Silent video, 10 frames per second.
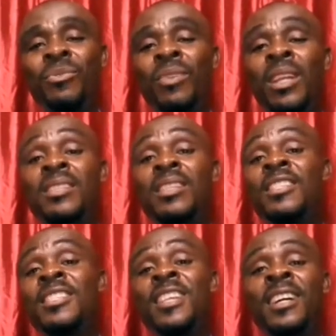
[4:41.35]
Voilà, ça
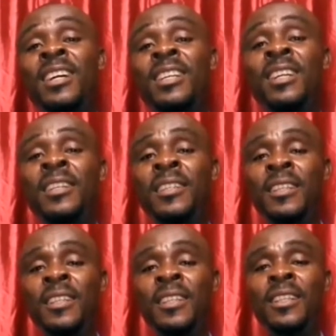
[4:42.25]
ne sert à rien.
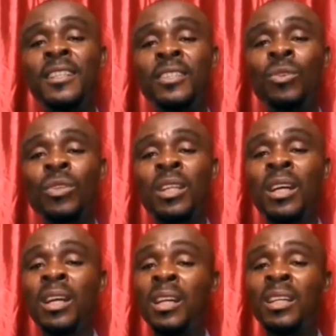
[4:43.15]
Donc,
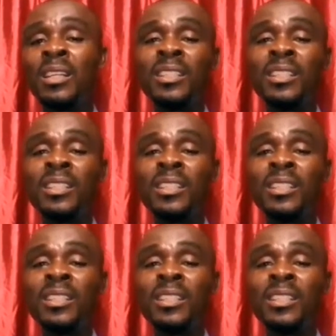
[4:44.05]
euh,